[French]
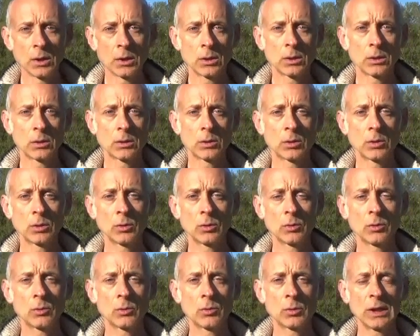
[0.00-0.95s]

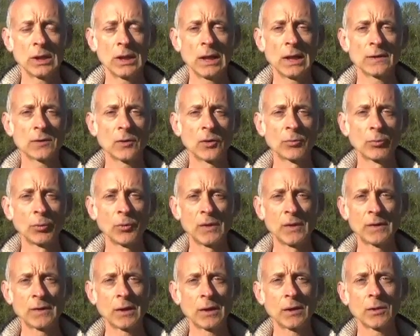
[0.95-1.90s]
euh, il a
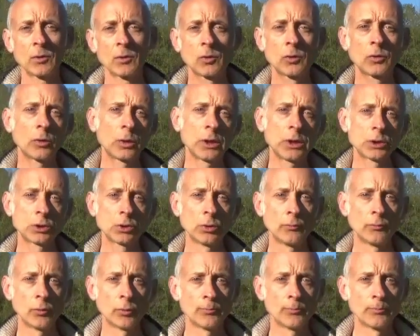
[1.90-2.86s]
transposé ça sur les
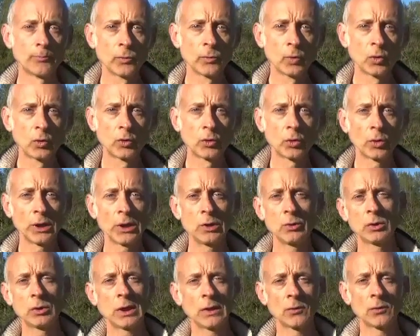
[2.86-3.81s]
chevaux, sur
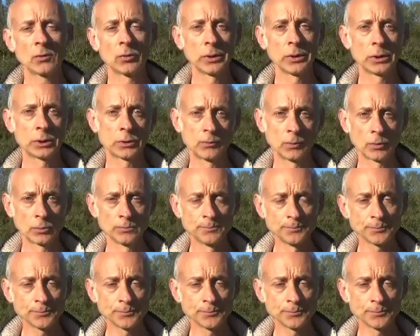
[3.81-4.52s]
l'éducation des chevaux.